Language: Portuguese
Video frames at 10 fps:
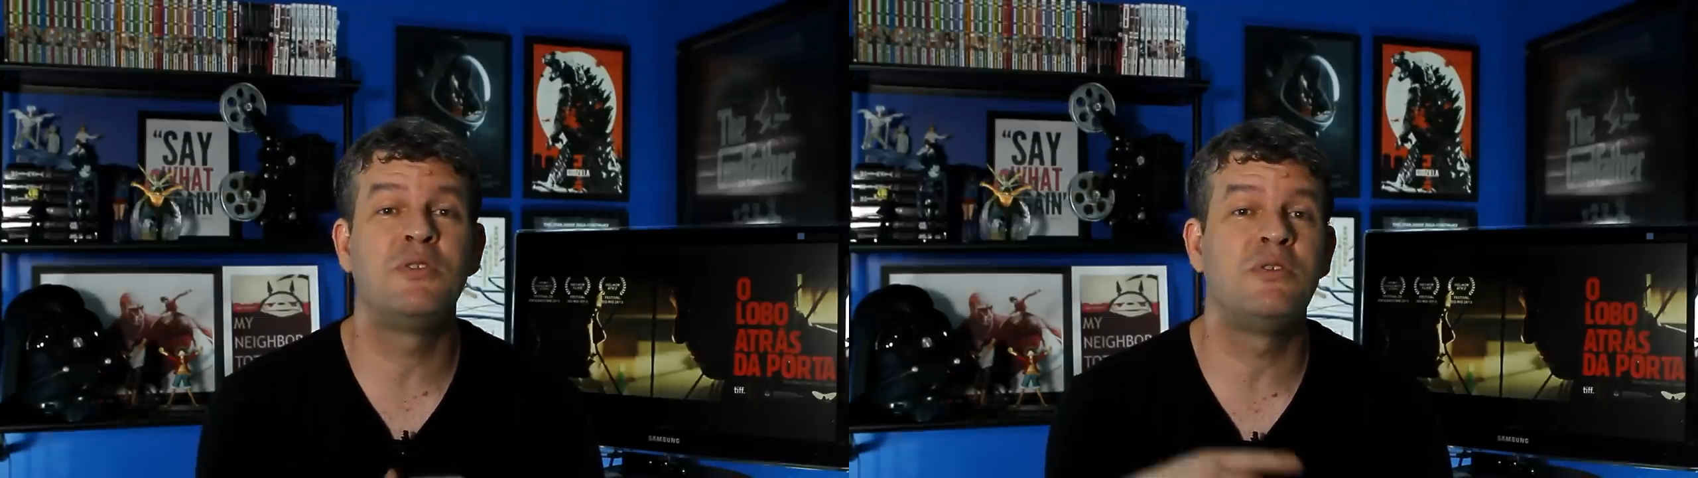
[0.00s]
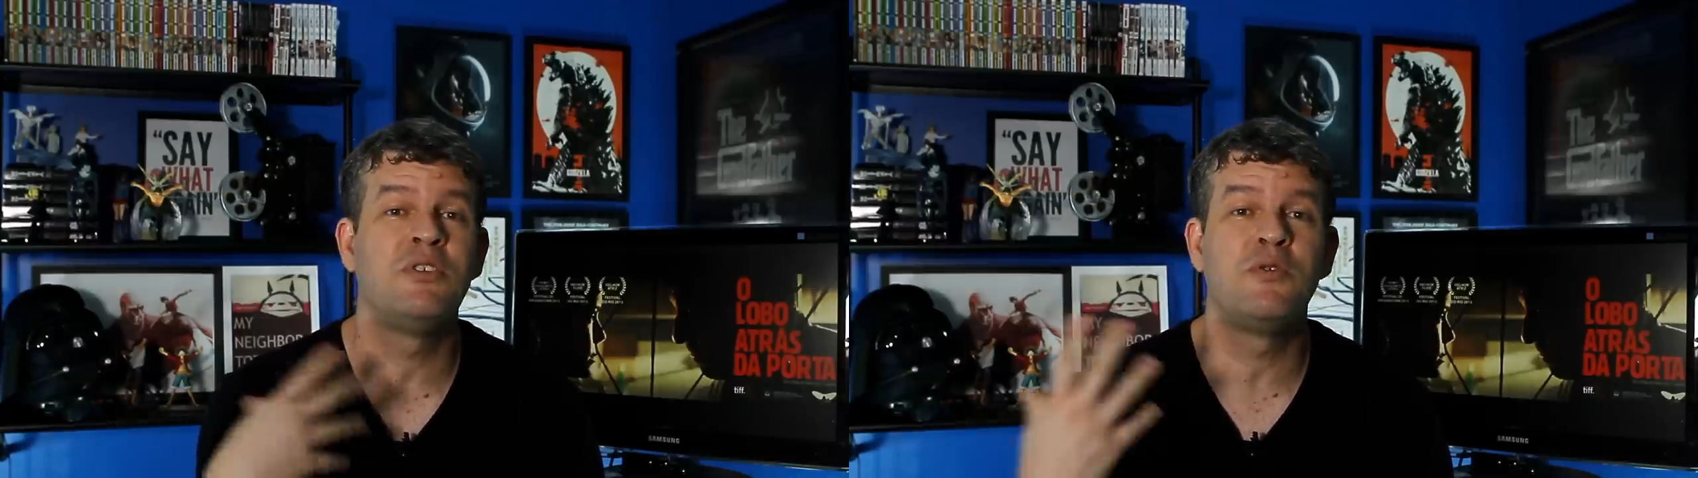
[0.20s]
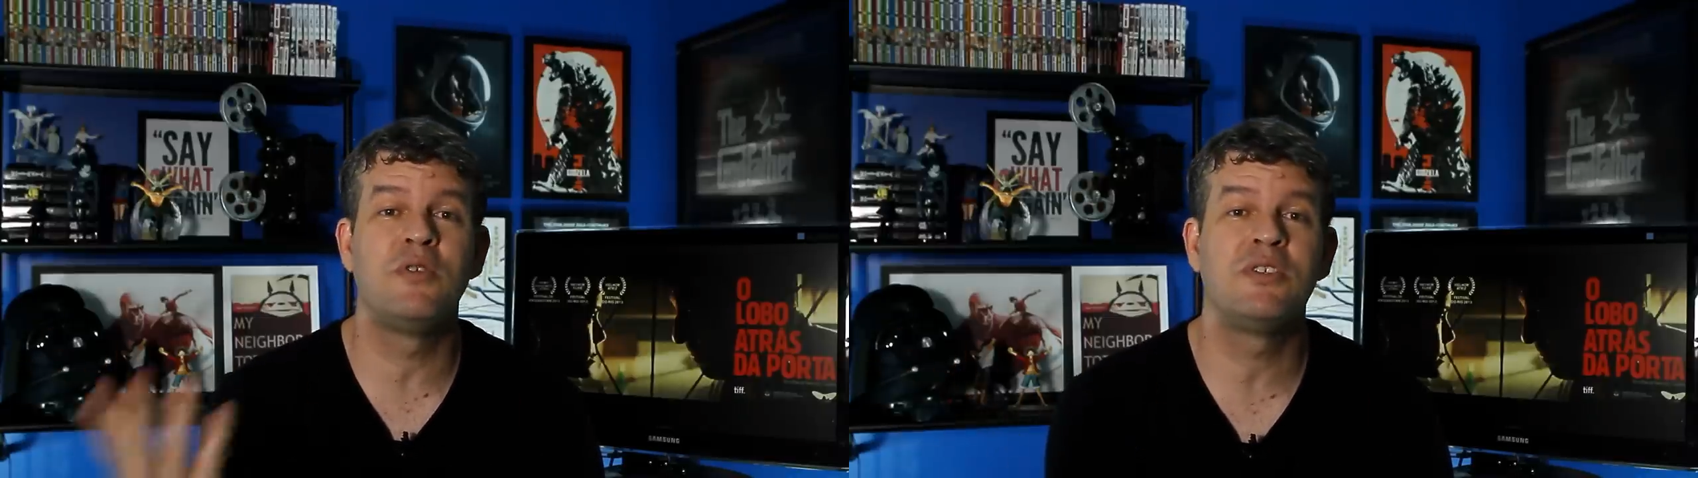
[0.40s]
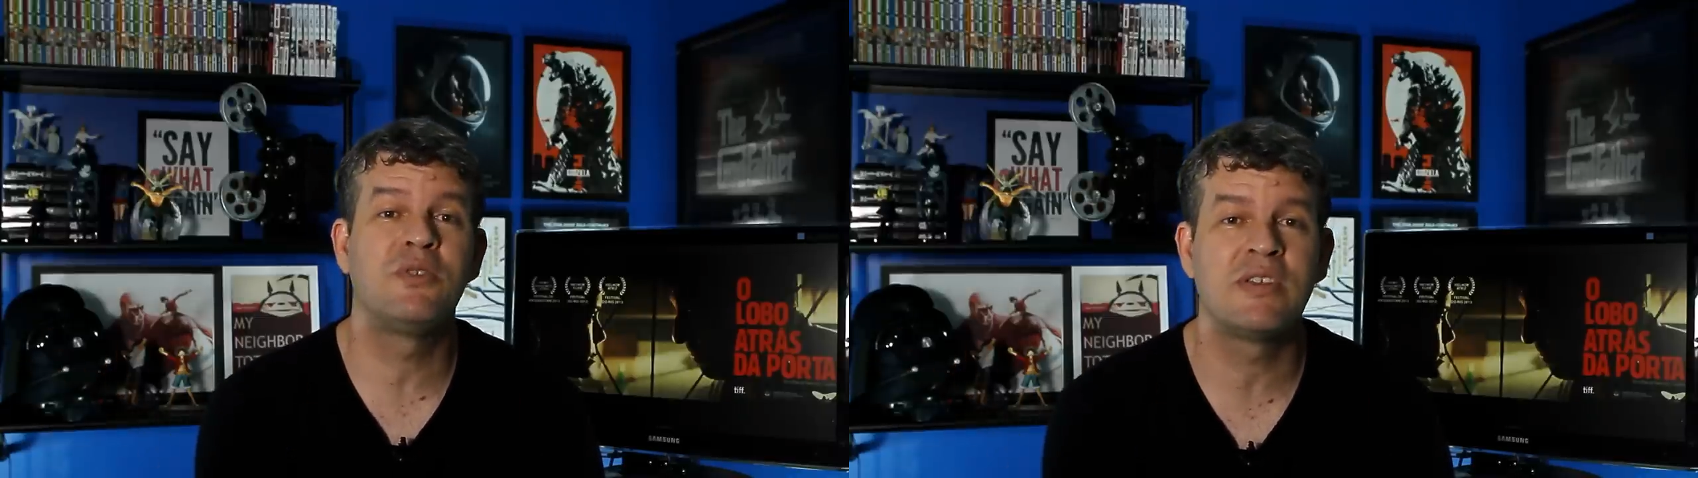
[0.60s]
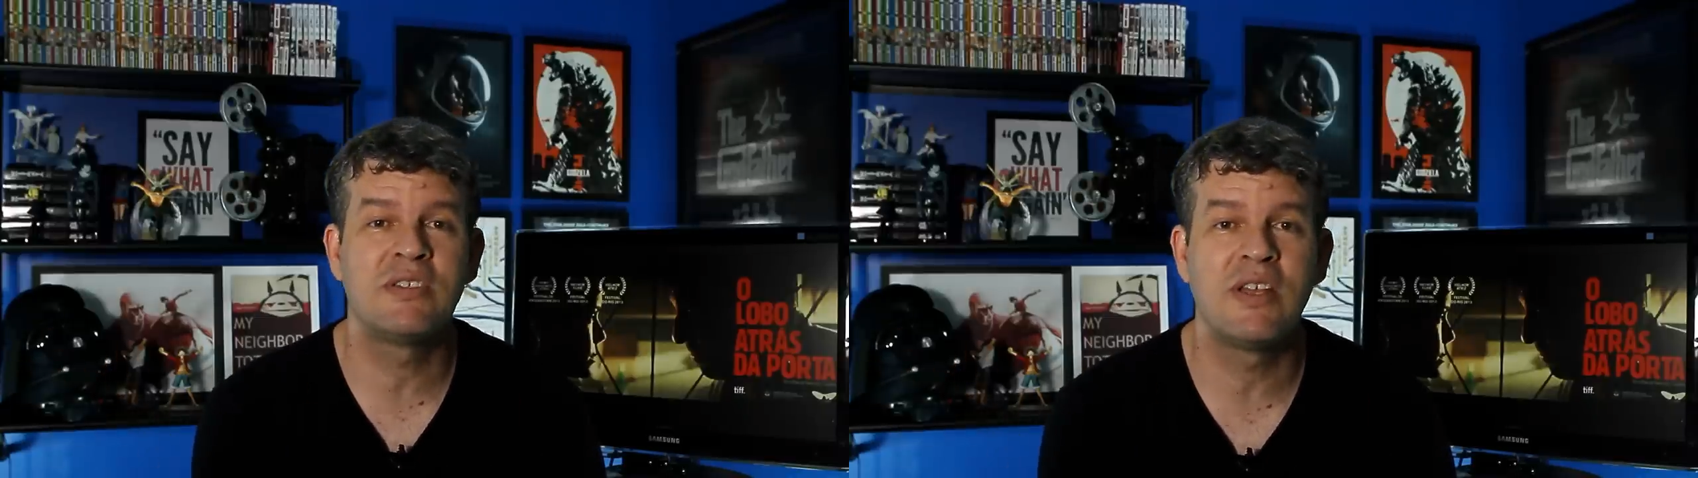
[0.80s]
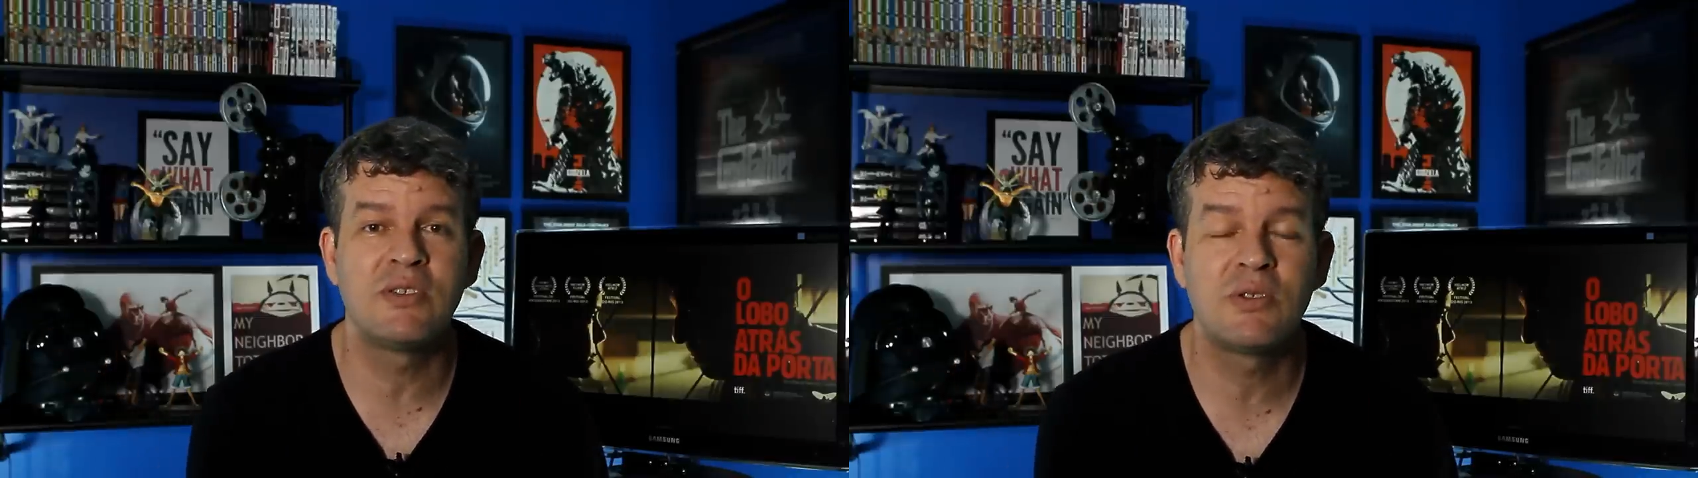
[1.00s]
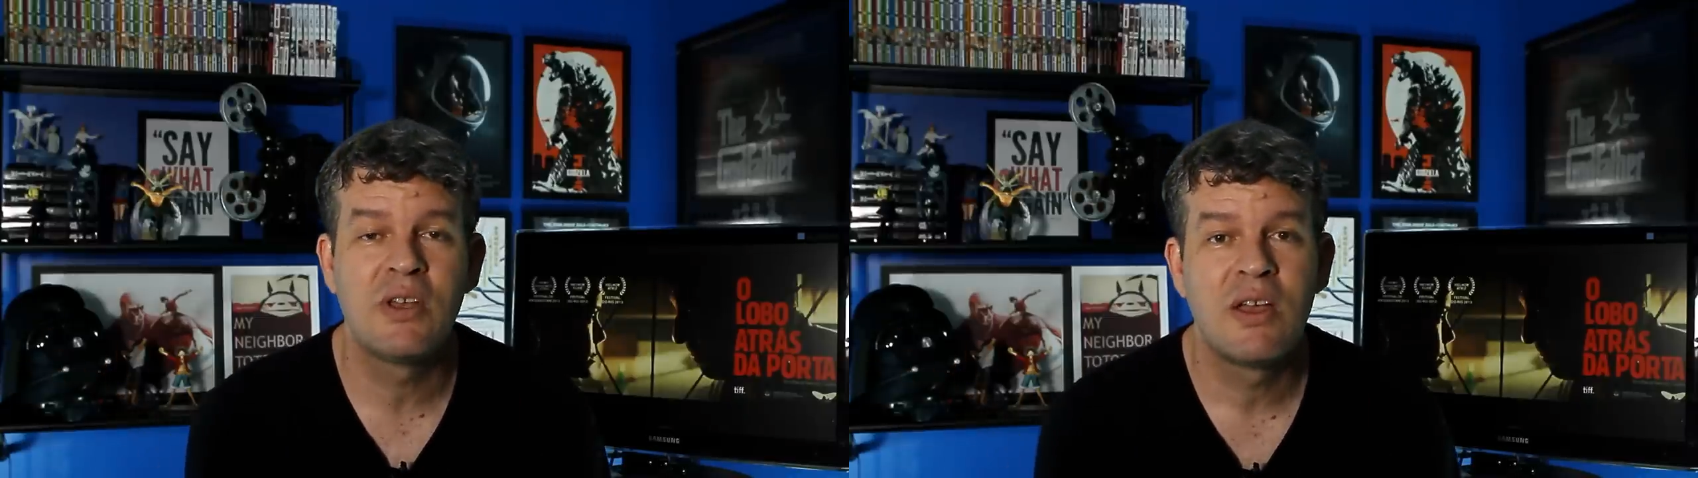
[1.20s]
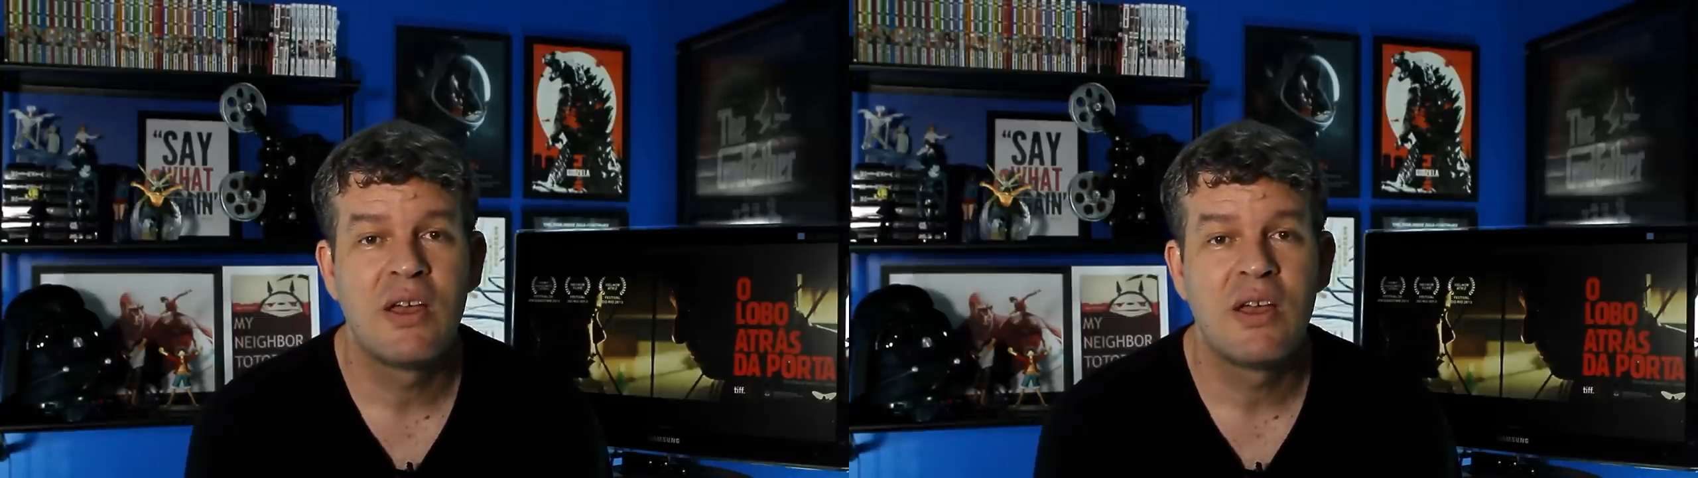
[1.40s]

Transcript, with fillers: de, difícil acesso.